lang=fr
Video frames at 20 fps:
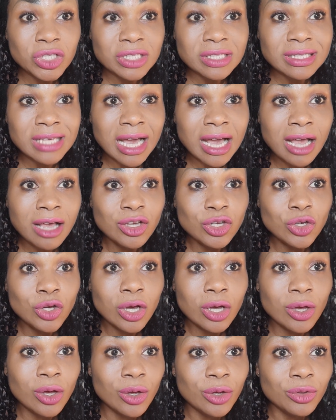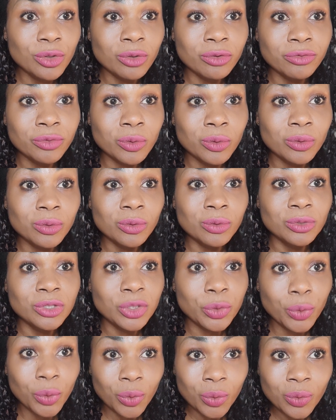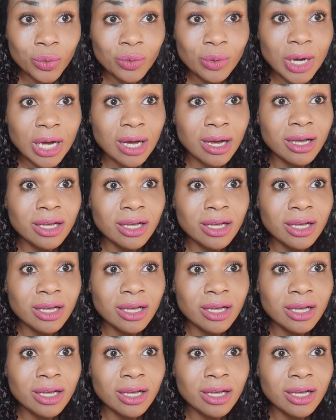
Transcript: ça euh, dans vos terreaux, euh,